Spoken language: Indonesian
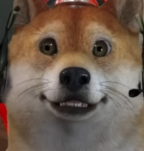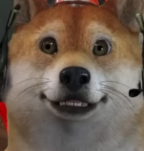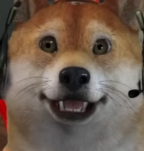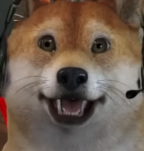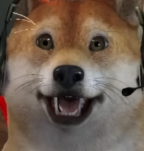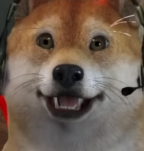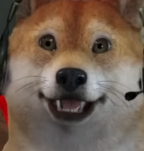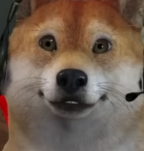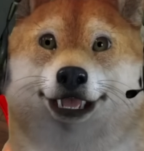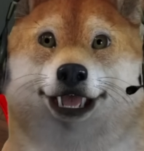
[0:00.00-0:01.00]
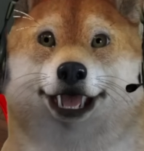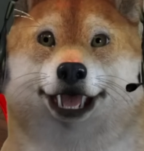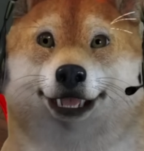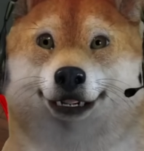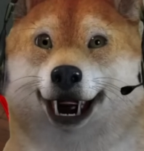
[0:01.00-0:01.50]
Nanti komandan ngamuk
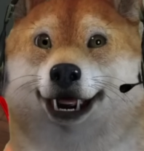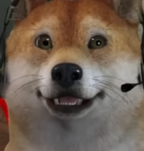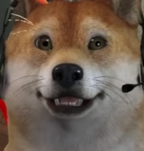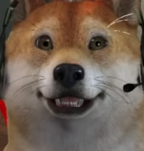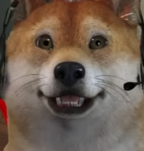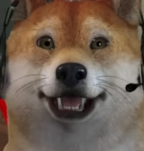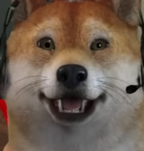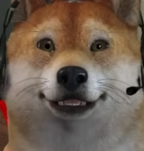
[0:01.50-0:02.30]
pula. Nah,